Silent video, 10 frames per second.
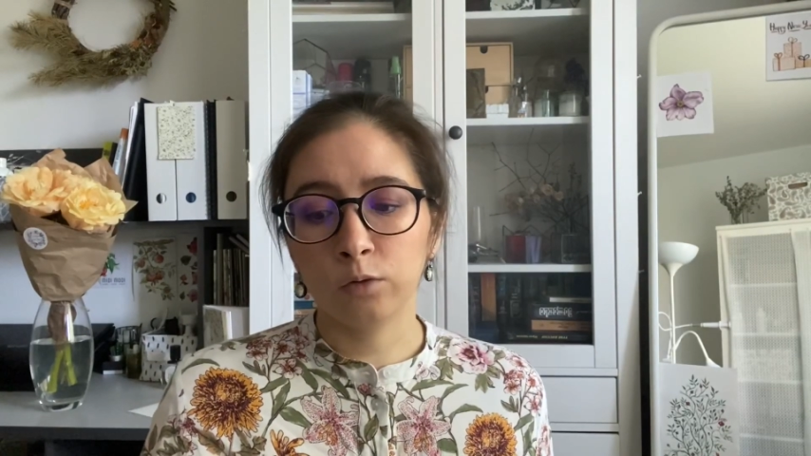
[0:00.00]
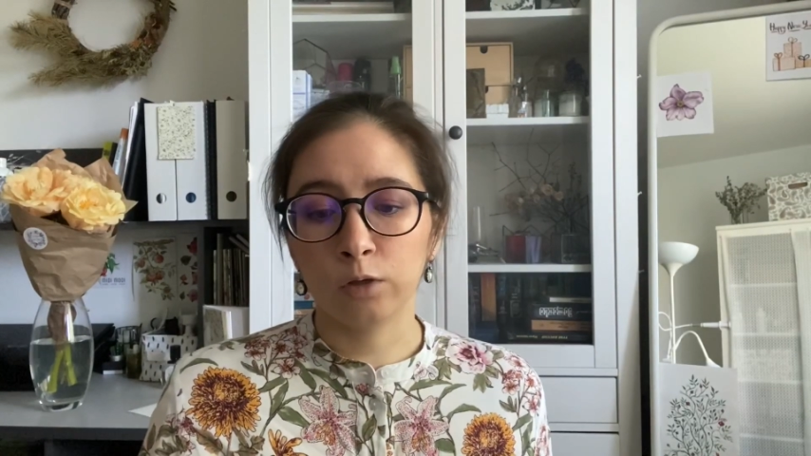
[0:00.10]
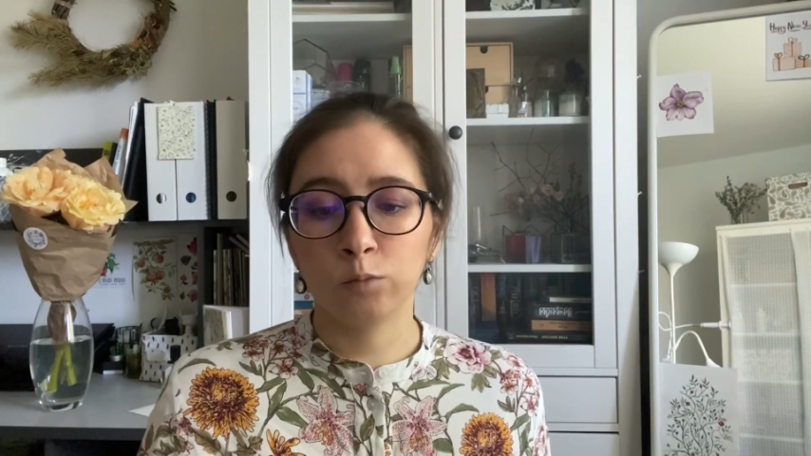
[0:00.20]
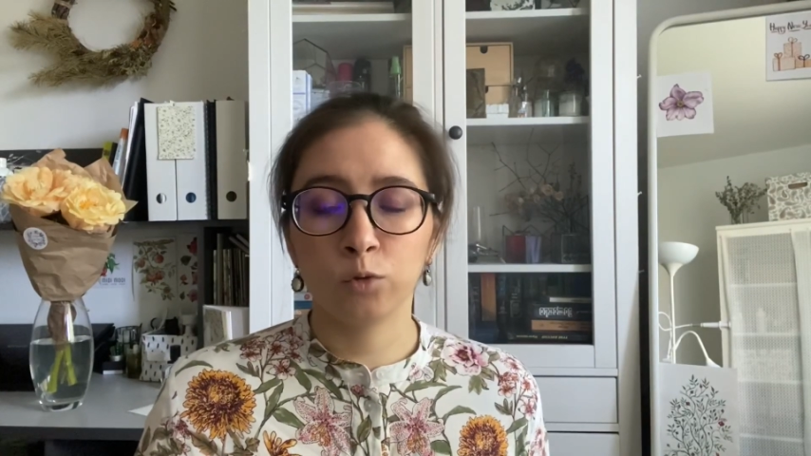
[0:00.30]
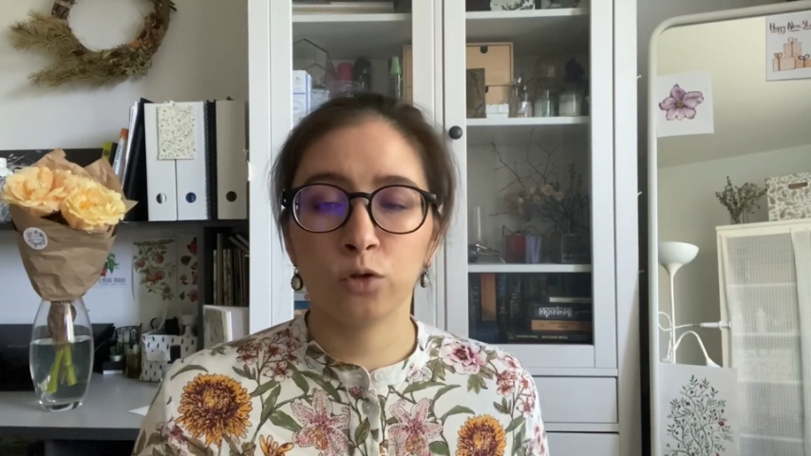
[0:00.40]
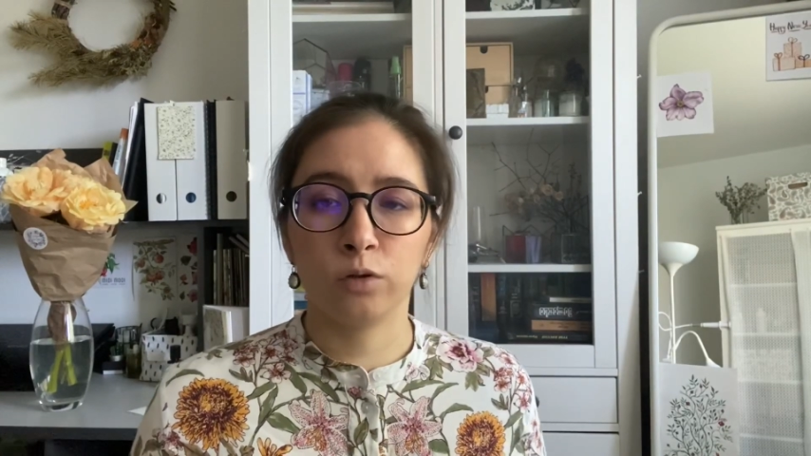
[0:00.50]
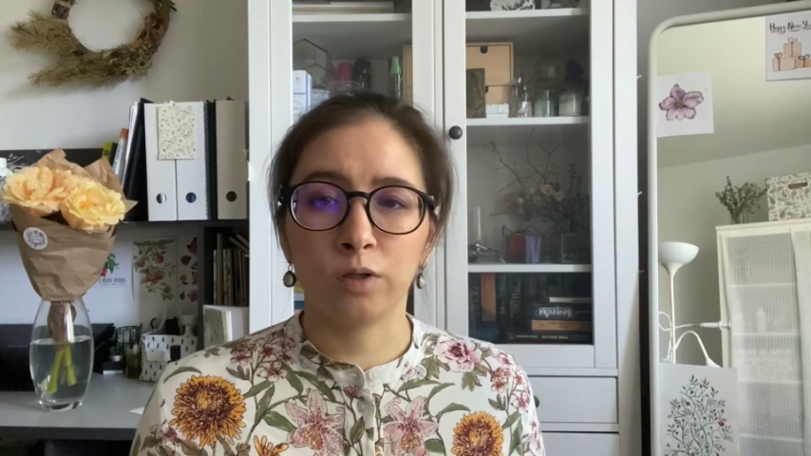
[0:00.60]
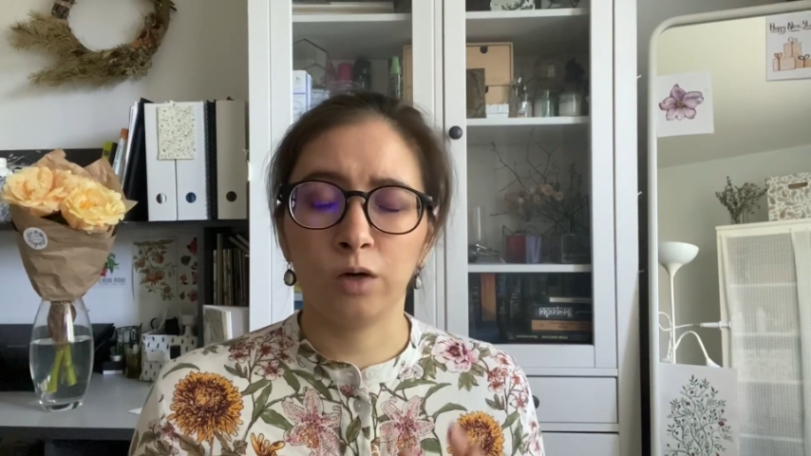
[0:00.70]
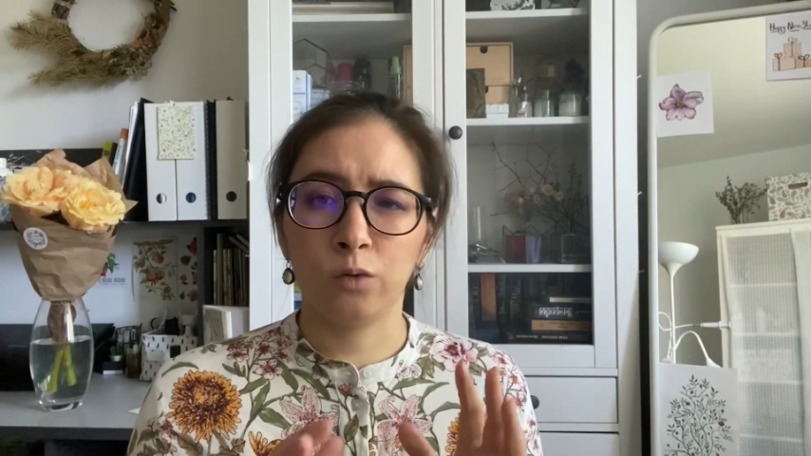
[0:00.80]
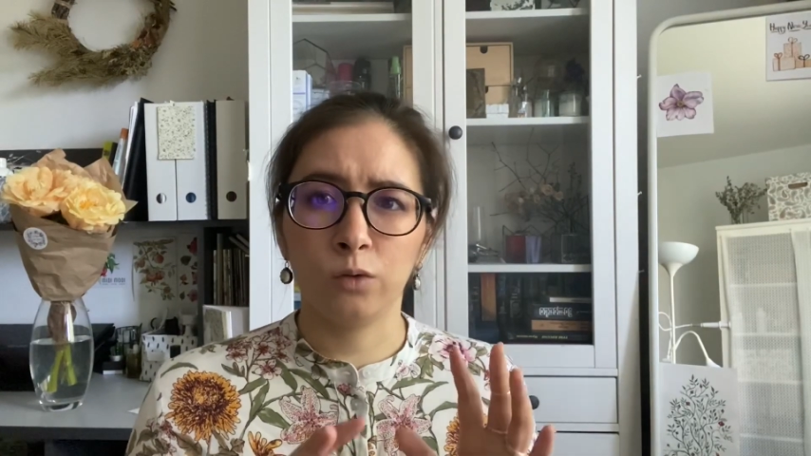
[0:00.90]
но я думаю, что
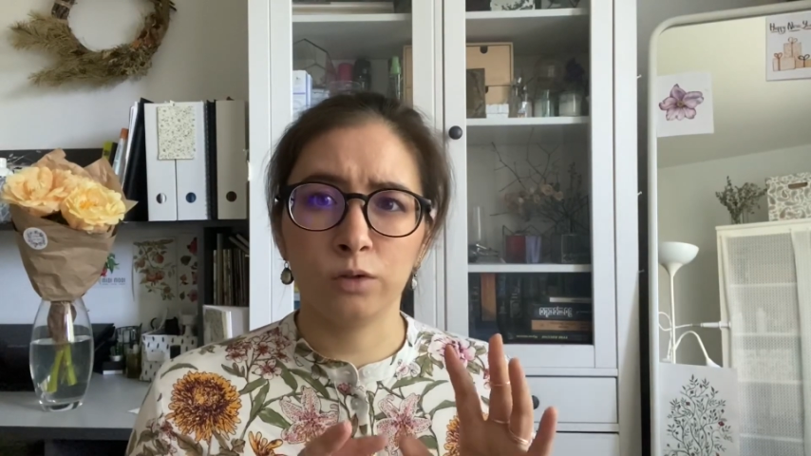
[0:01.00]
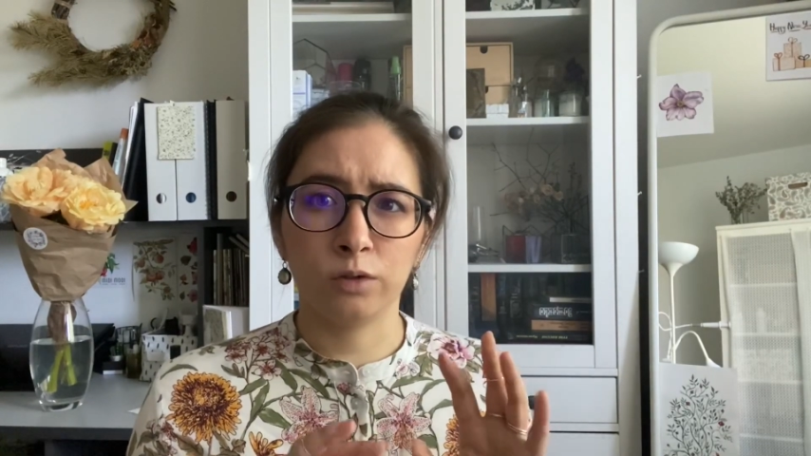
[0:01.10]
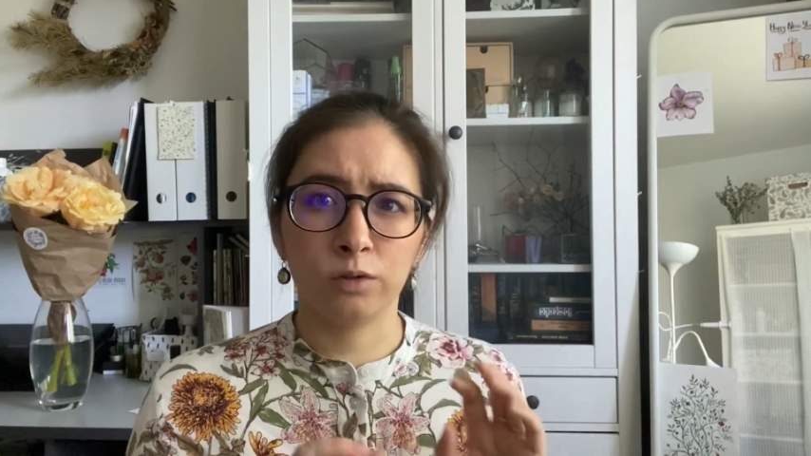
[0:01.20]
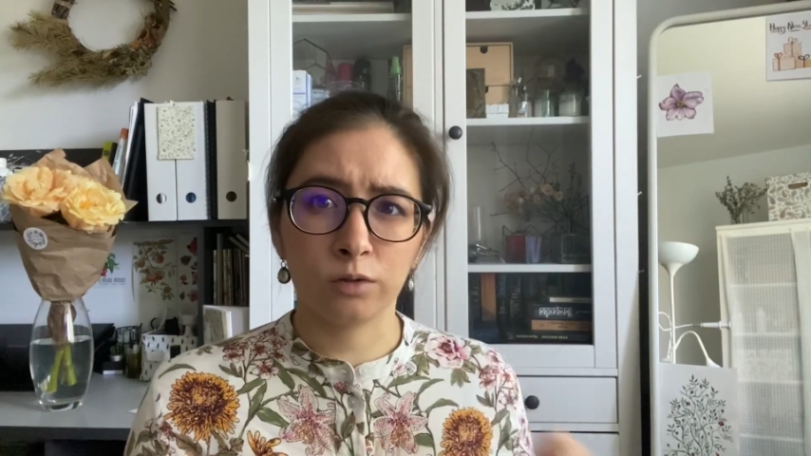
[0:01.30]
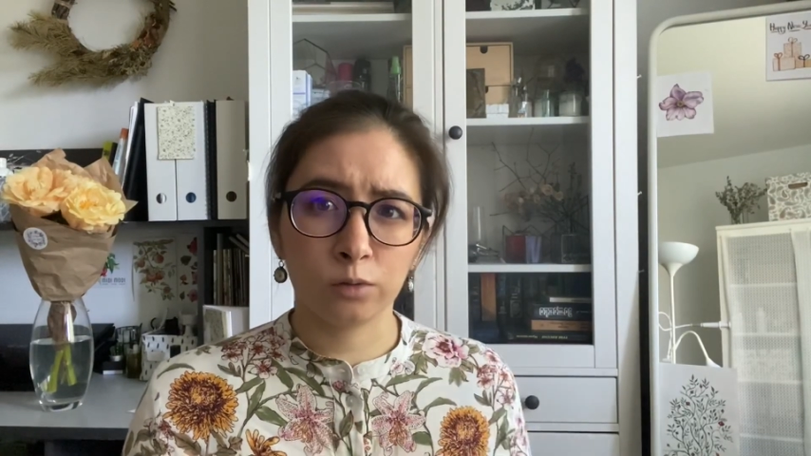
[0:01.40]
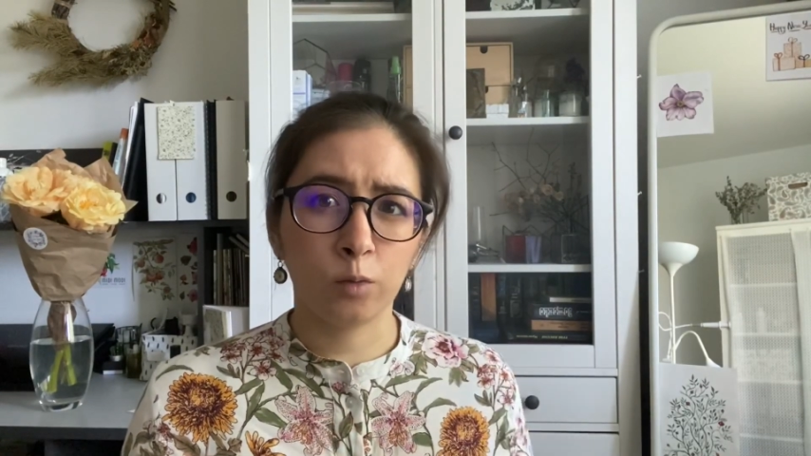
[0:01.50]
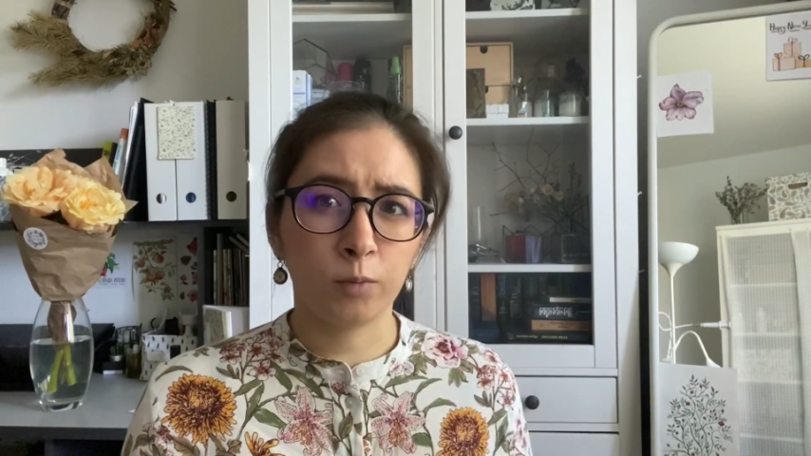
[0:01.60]
какое-то зерно